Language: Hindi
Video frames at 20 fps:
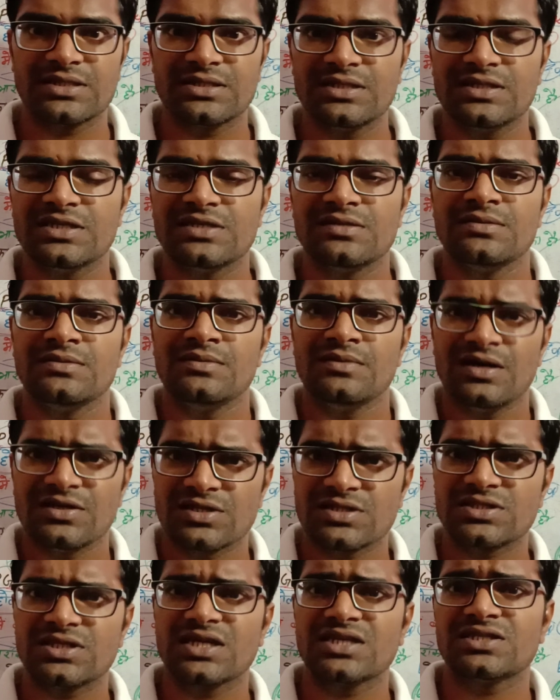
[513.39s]
कीजिए
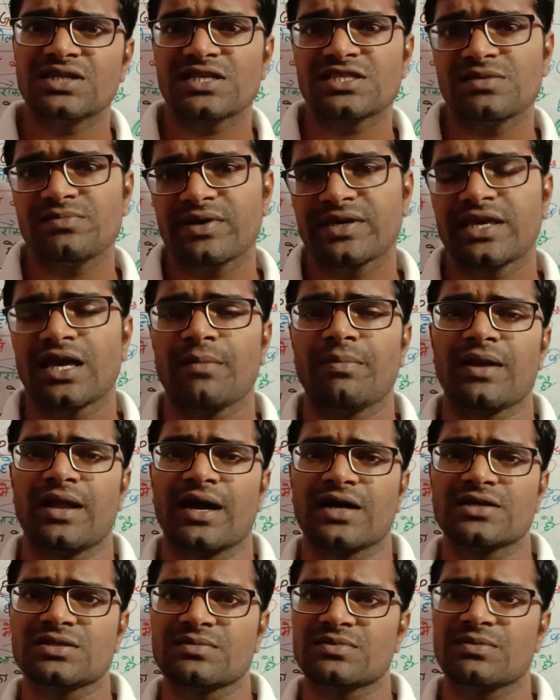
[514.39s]
जिससे कि जैसे विज्ञापन
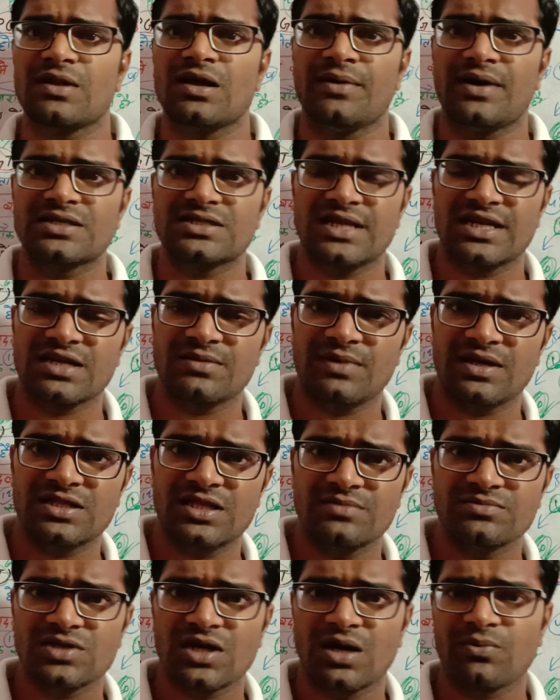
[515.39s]
आएगा सबसे पहले हमारे चैनल के
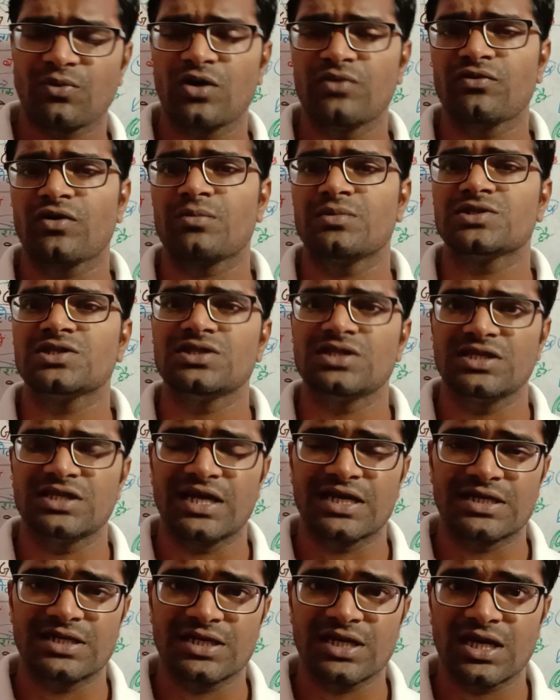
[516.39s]
माध्यम से आपको इन्फॉर्मेशन दी
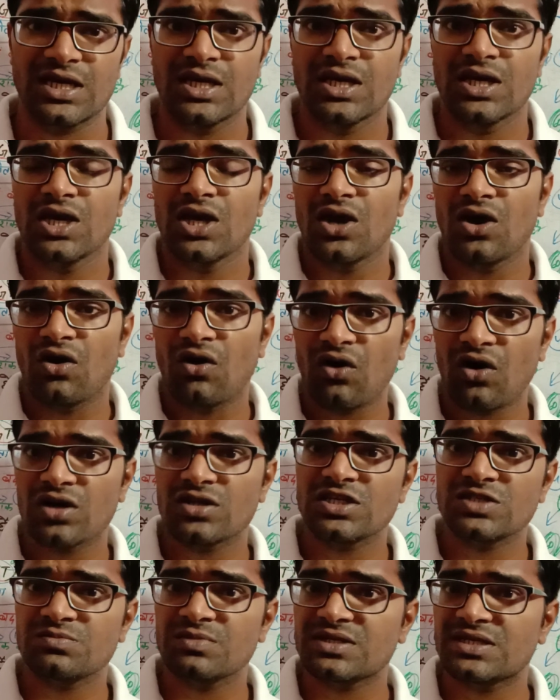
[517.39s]
जाएगी ठीक है
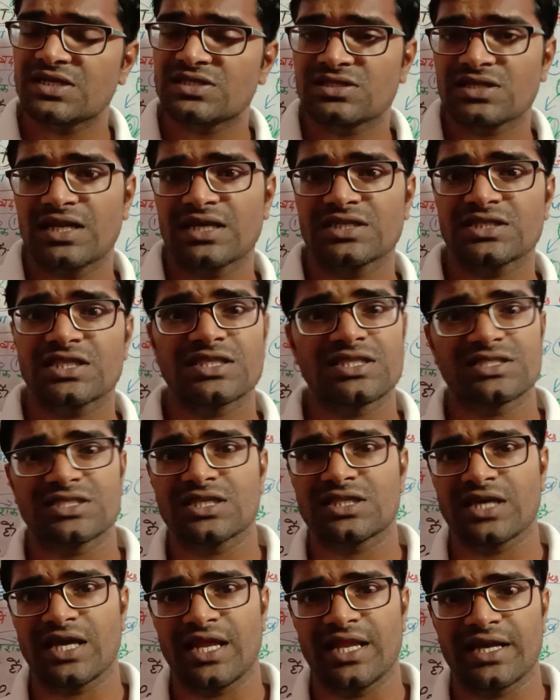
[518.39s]
और इसमें किस तरीके
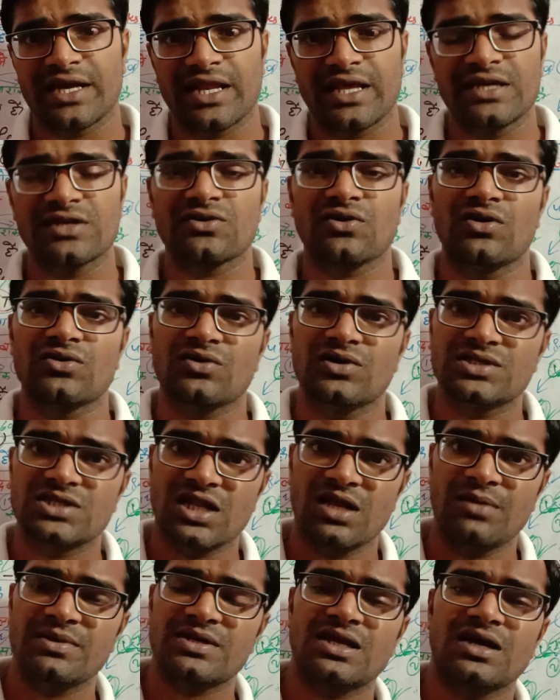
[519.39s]
से तैयारी करेंगे कौन कौन
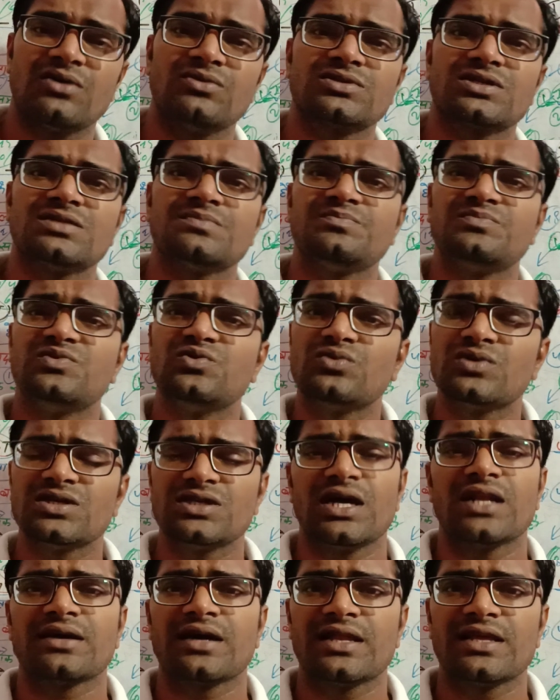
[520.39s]
सिलेबस रहेगा उसकी पूरी
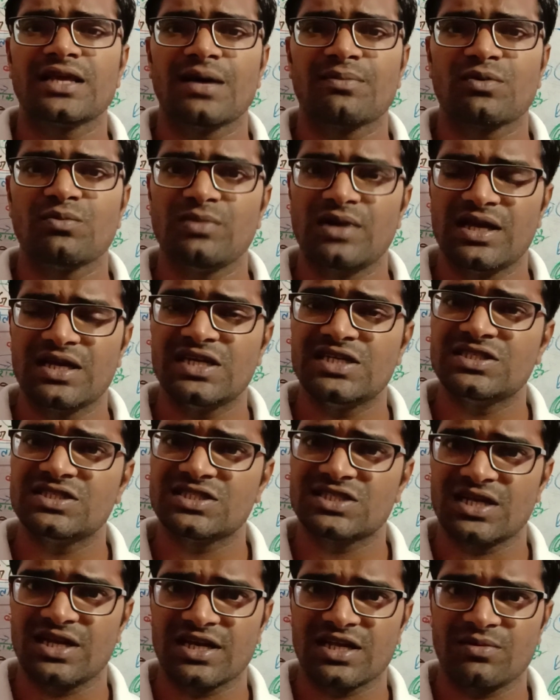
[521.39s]
जानकारी आपको मिलेगी इसी
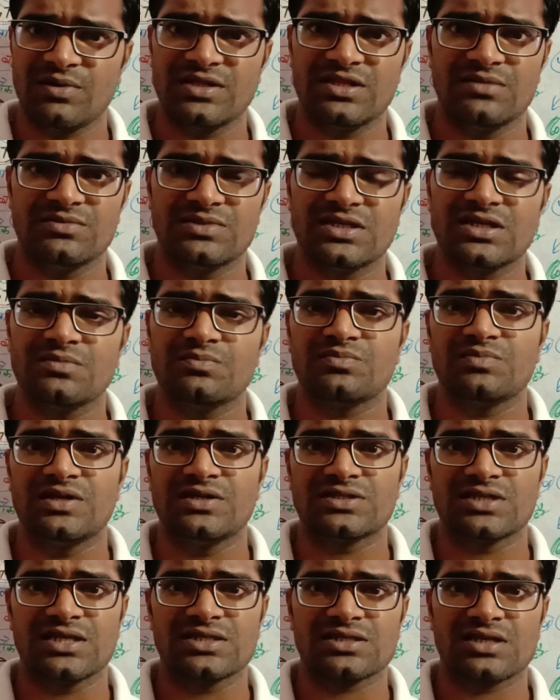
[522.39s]
चैनल के माध्यम से ठीक है
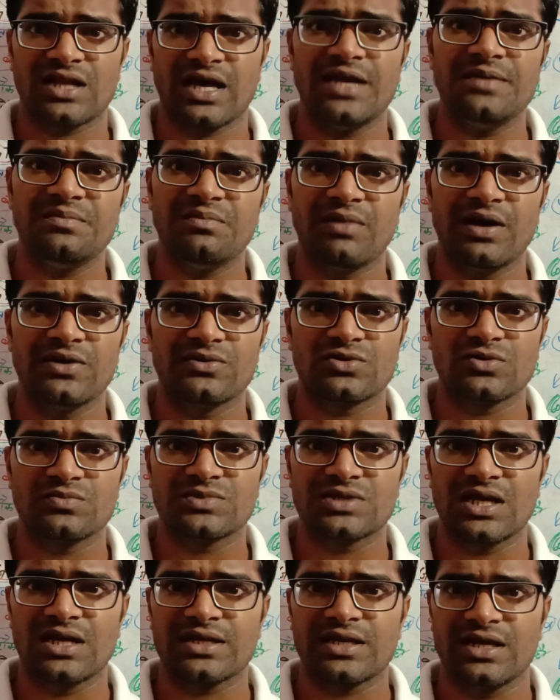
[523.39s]
प्लीज़ सब्सक्राइब माई यूट्यूब
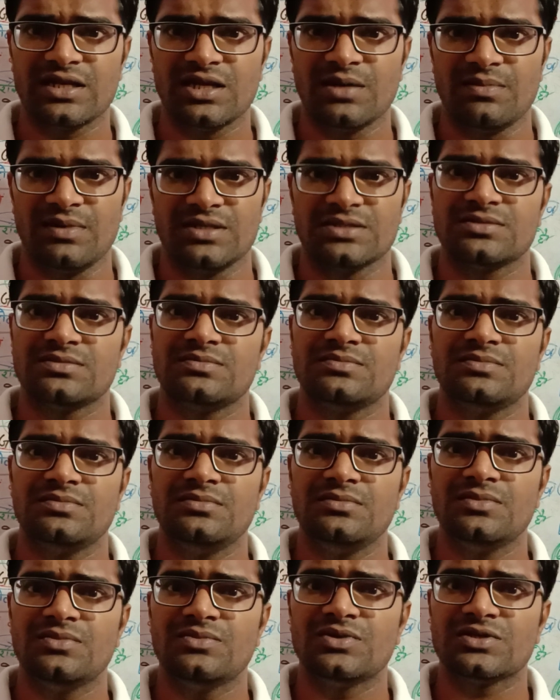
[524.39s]
चैनल कैरियर प्लस
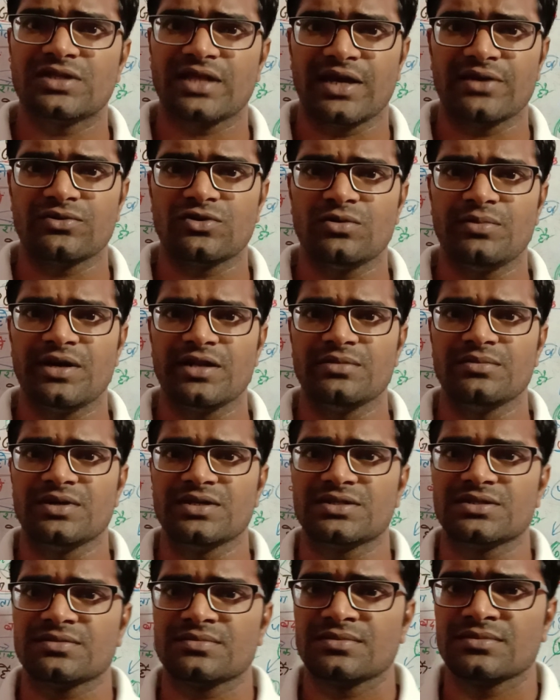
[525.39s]
थैंक यू वेरी
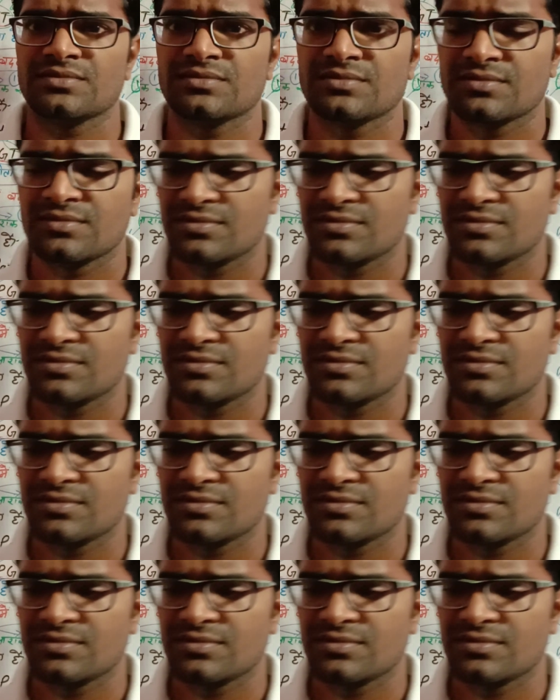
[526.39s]
मच